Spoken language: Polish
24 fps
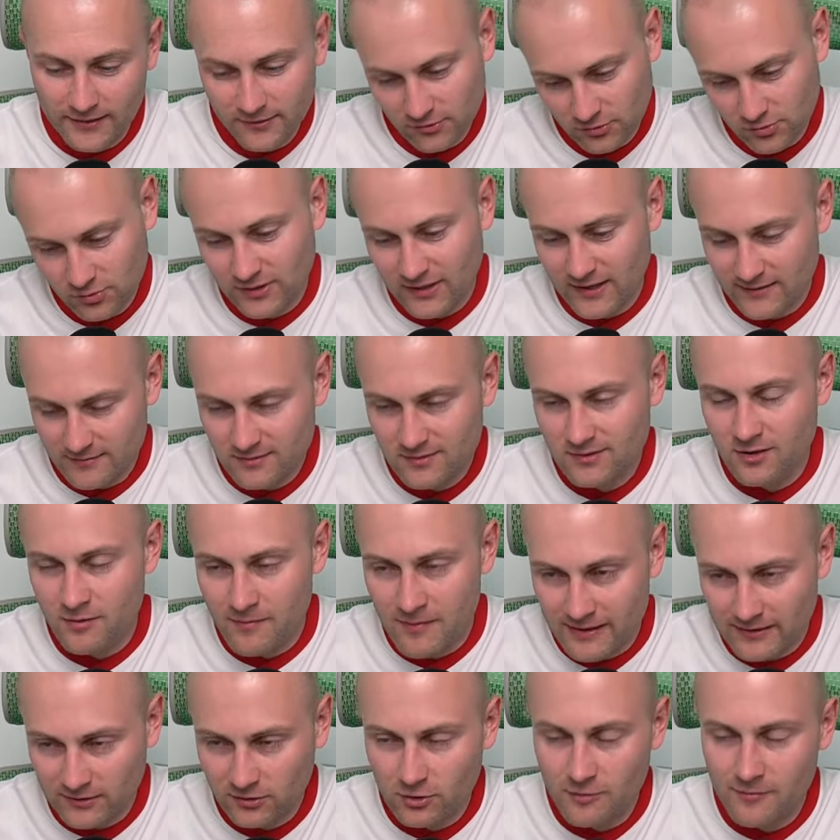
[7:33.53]
No tutaj to
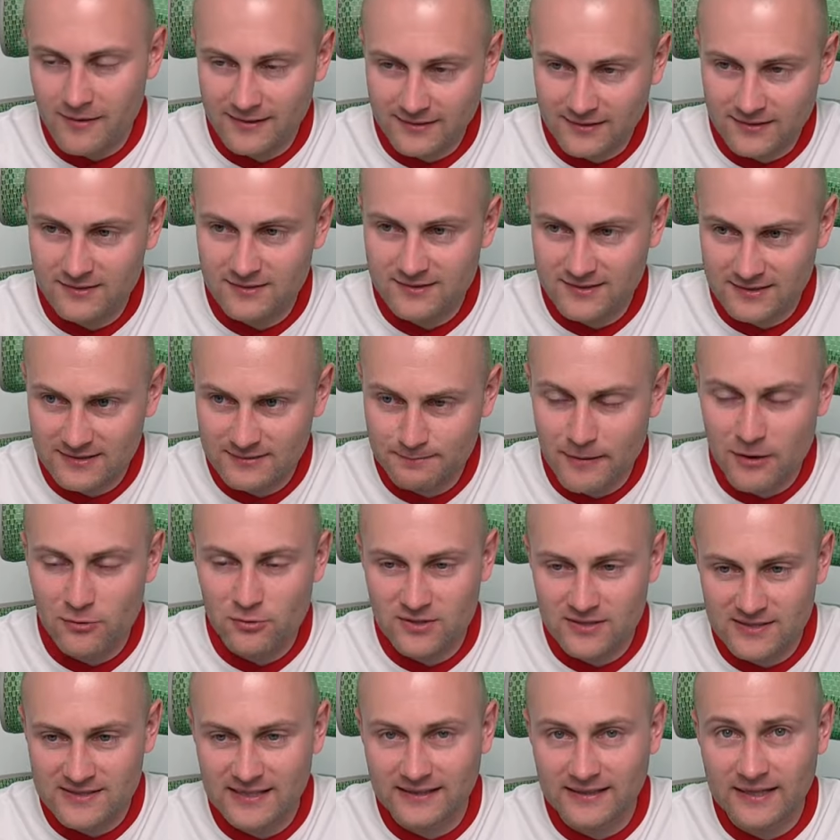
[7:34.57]
ma, to ma
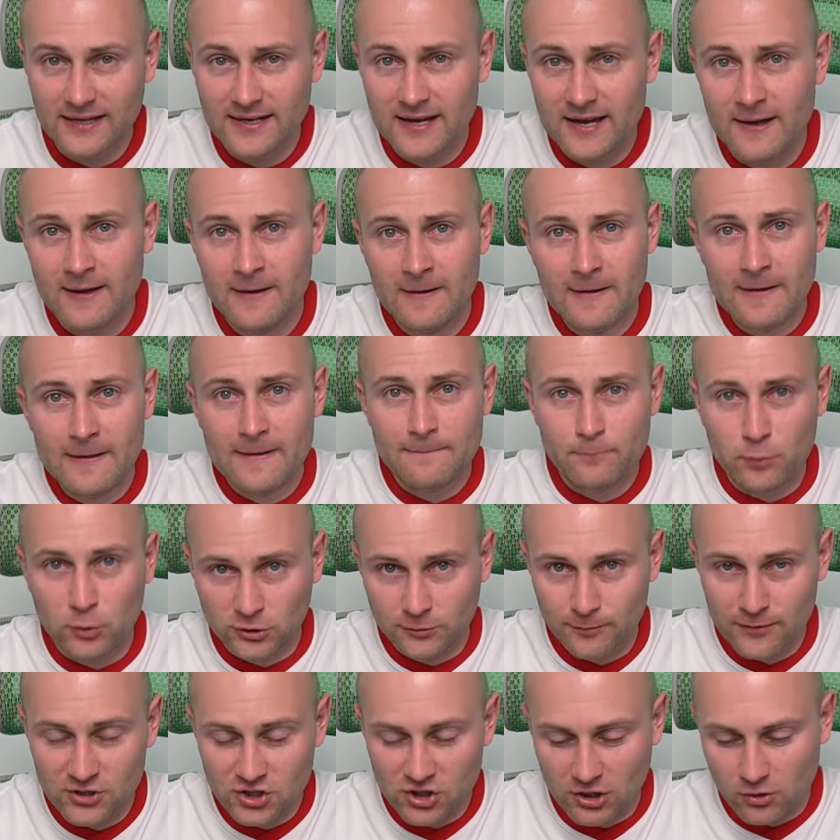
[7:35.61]
spełnić zadanie
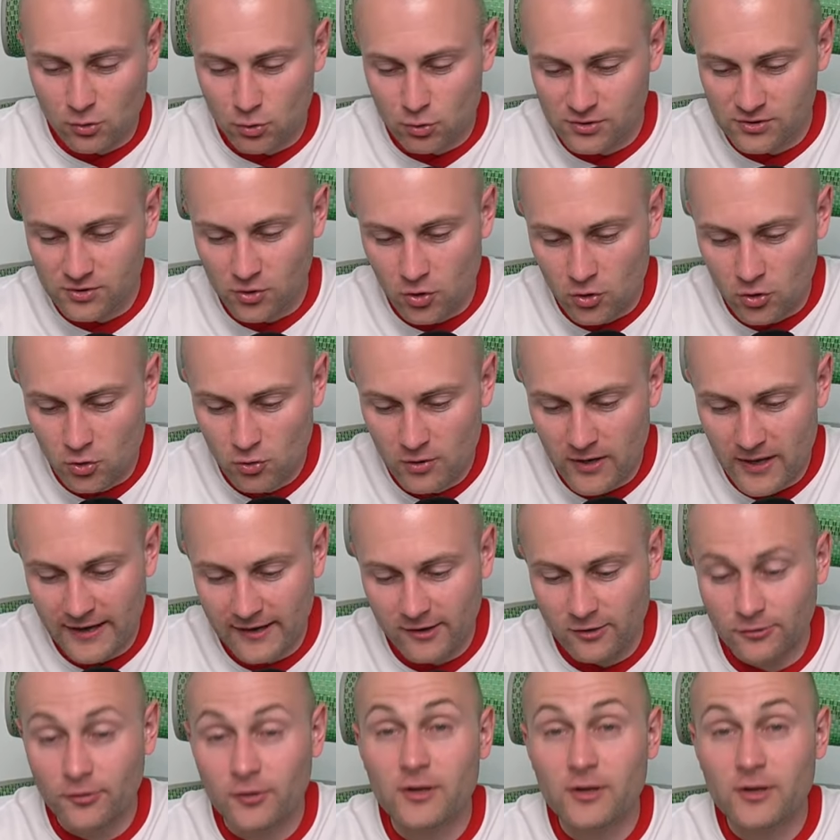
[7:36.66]
podbicia kursu ogólnego.